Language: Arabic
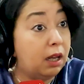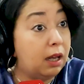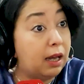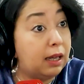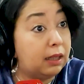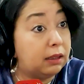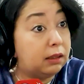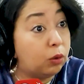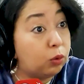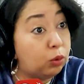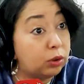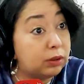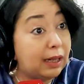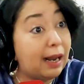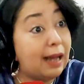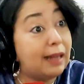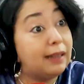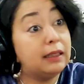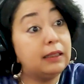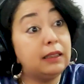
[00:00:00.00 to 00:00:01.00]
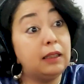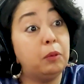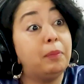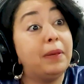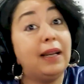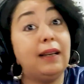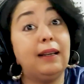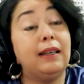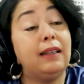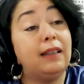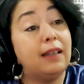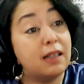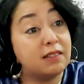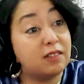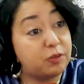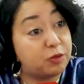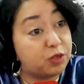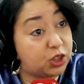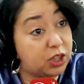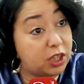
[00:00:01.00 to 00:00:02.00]
هاد القدره انني نبان للناس
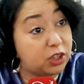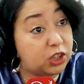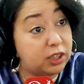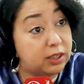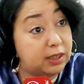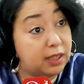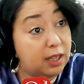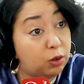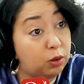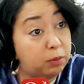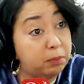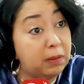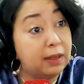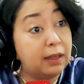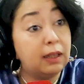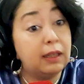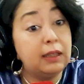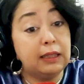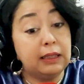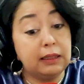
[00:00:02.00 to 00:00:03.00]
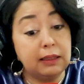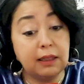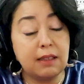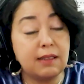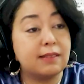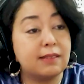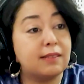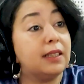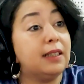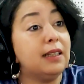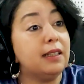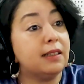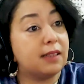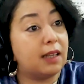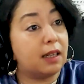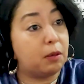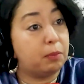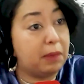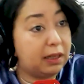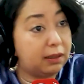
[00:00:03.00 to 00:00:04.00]
في الشاشه ديالهم يعني خاصني
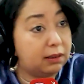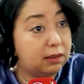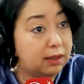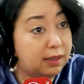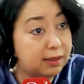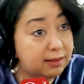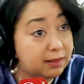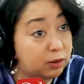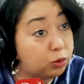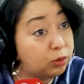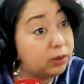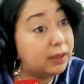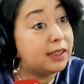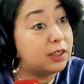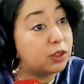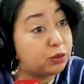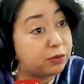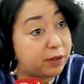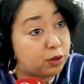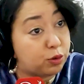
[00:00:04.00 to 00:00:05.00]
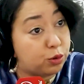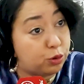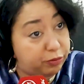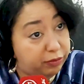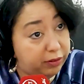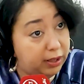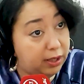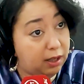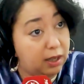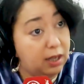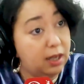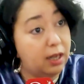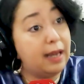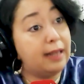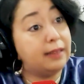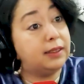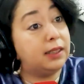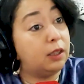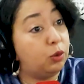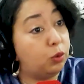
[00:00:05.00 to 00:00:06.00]
نحترم هاد الناس هادو اللي كيتفرجوا فيا
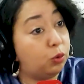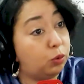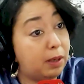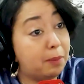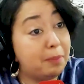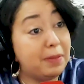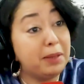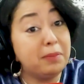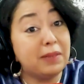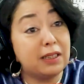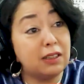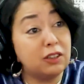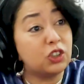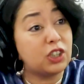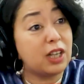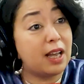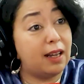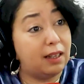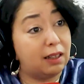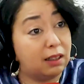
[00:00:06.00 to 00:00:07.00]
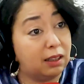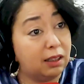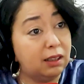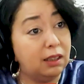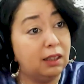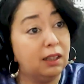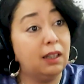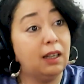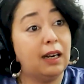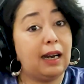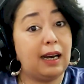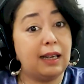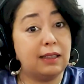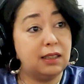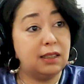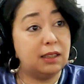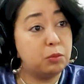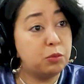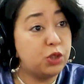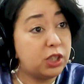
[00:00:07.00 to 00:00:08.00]
هذه الاولى ما يمكنش انا غادي
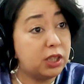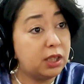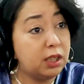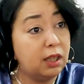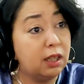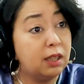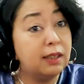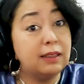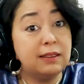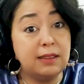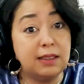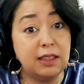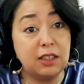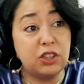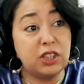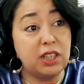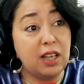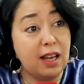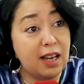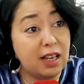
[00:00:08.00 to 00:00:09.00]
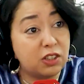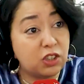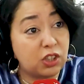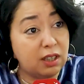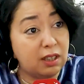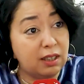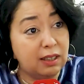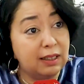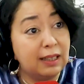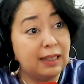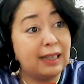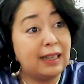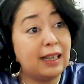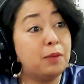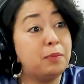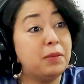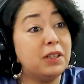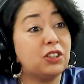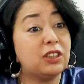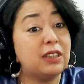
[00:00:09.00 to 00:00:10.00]
نمشي ندير شي حاجه ولكن خصك
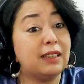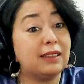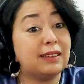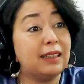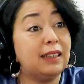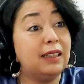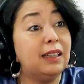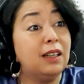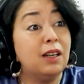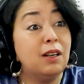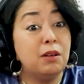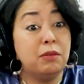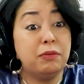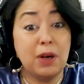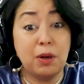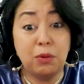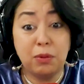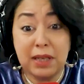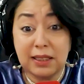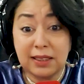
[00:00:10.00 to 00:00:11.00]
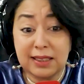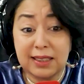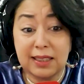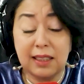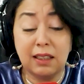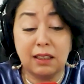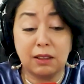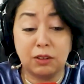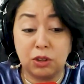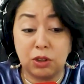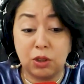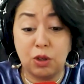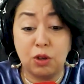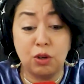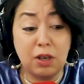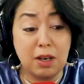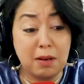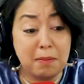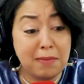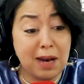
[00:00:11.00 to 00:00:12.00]
فواتير تخلصي فواتير
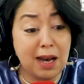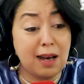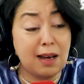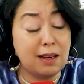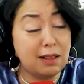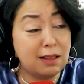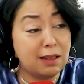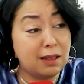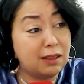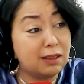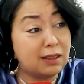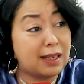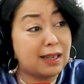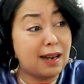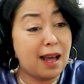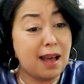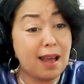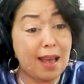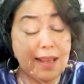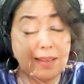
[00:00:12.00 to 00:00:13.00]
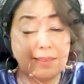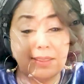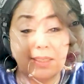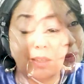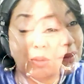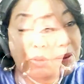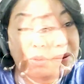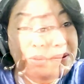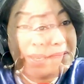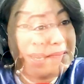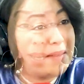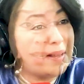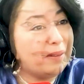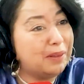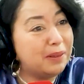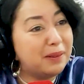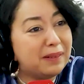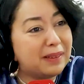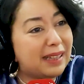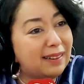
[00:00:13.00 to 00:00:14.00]
الظلمه الكراهيه
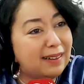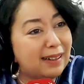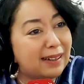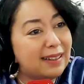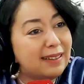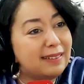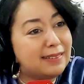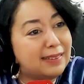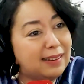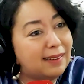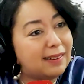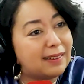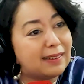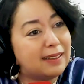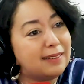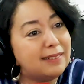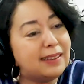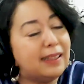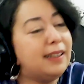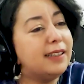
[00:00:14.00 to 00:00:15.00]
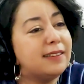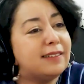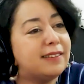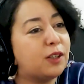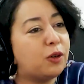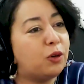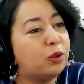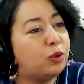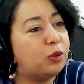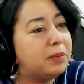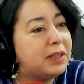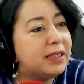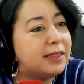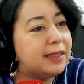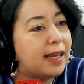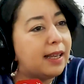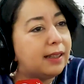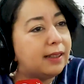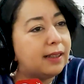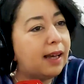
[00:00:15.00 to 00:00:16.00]
آه، كندير كندير لي زيكونومي
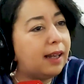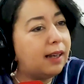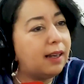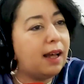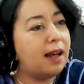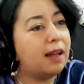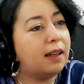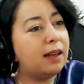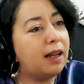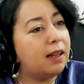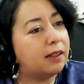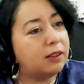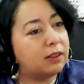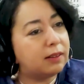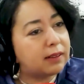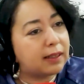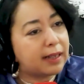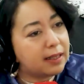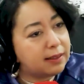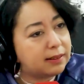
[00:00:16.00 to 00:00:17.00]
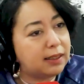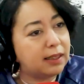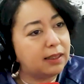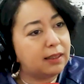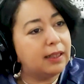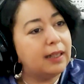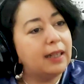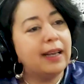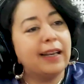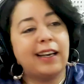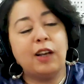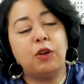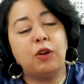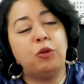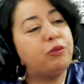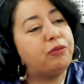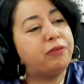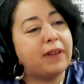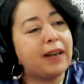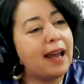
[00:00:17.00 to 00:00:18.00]
ديالي انا انا كتوفري
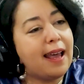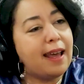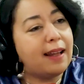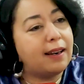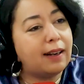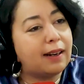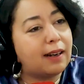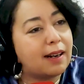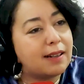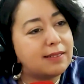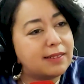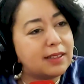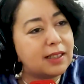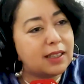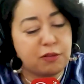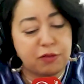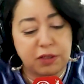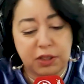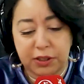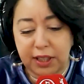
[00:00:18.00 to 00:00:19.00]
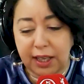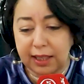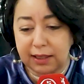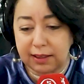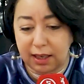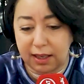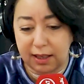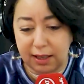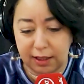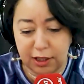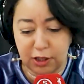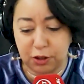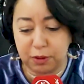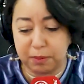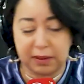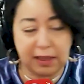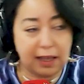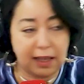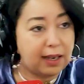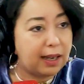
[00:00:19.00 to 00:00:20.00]
كنوفر انا راسي كيفاش نقدر نعيش
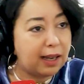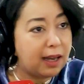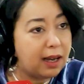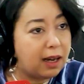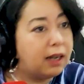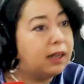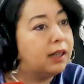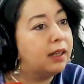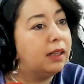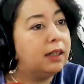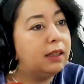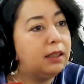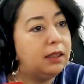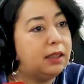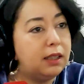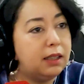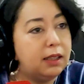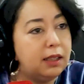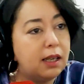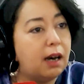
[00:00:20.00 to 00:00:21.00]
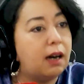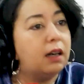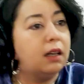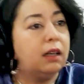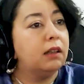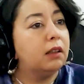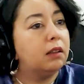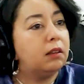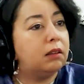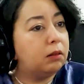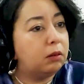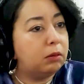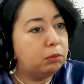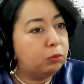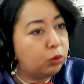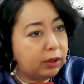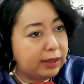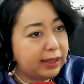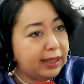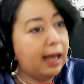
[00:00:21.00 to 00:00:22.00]
بطريقه اللي هي آه،
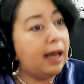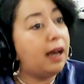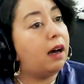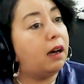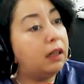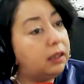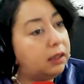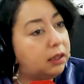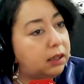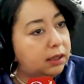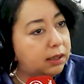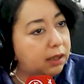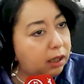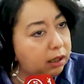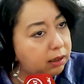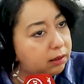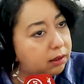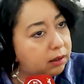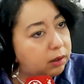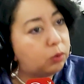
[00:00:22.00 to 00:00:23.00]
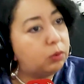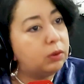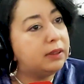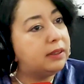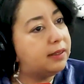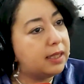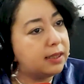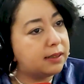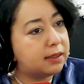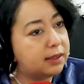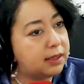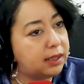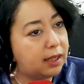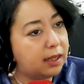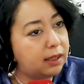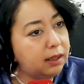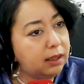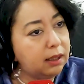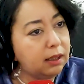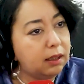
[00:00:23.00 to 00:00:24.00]
مريحه ليا والذات
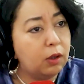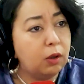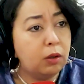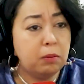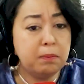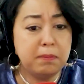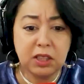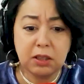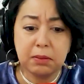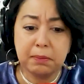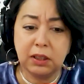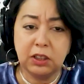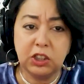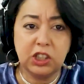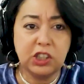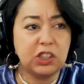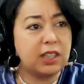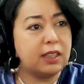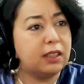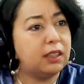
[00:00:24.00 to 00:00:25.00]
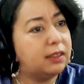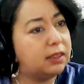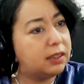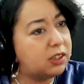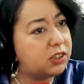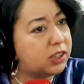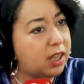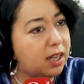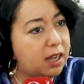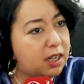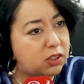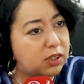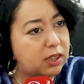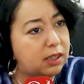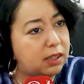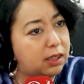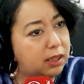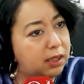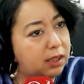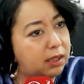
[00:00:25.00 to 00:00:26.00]
ديالي باش ما نجيش انا ندير شي حاجه
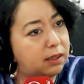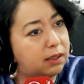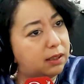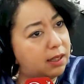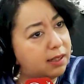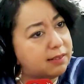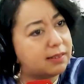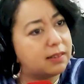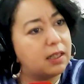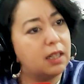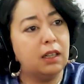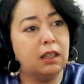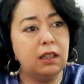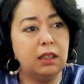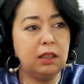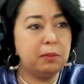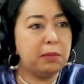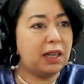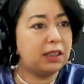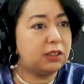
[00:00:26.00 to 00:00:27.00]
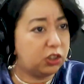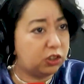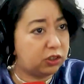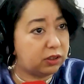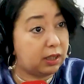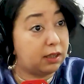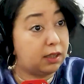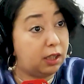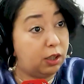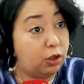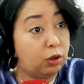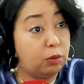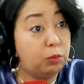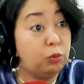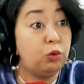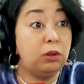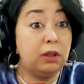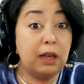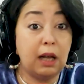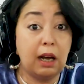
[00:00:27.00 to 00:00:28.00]
اللي هي للناس اللي ما غاديش ترضيهم
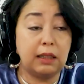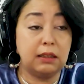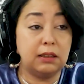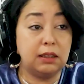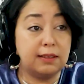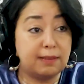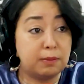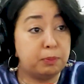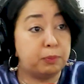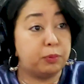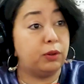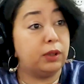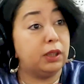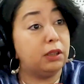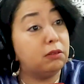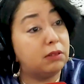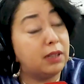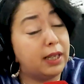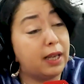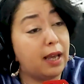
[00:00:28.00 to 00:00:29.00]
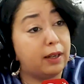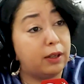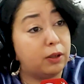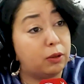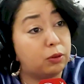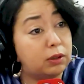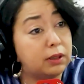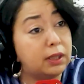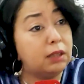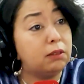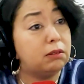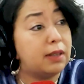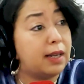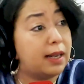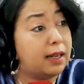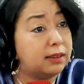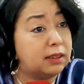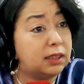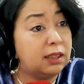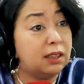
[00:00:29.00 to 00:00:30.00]
ولا غادي يسبوني ولا يعايروني ولا
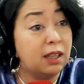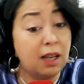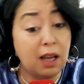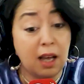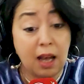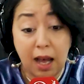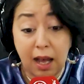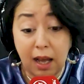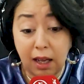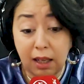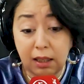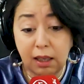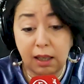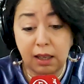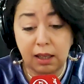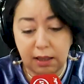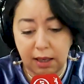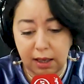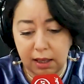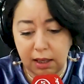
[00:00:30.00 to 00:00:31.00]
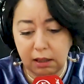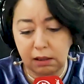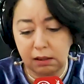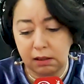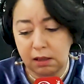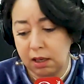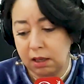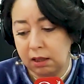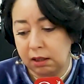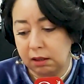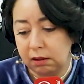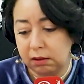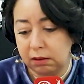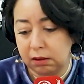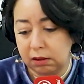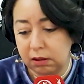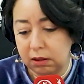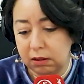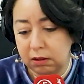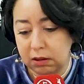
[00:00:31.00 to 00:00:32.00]
هادي انا هنايا
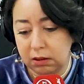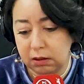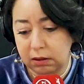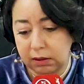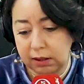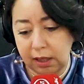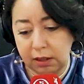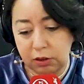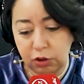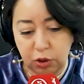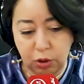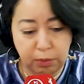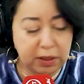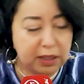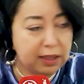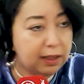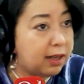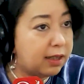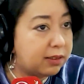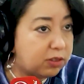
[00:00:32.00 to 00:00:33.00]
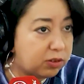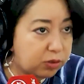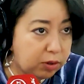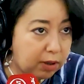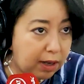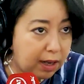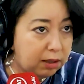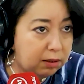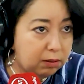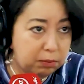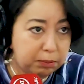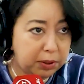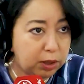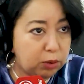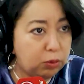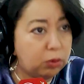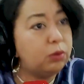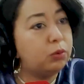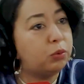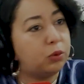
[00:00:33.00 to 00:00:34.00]
أه كنجاوبك على هذا السؤال
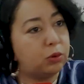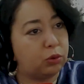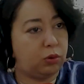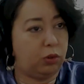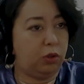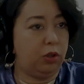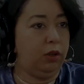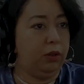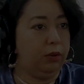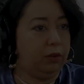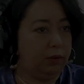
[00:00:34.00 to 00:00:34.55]
بكل وضوح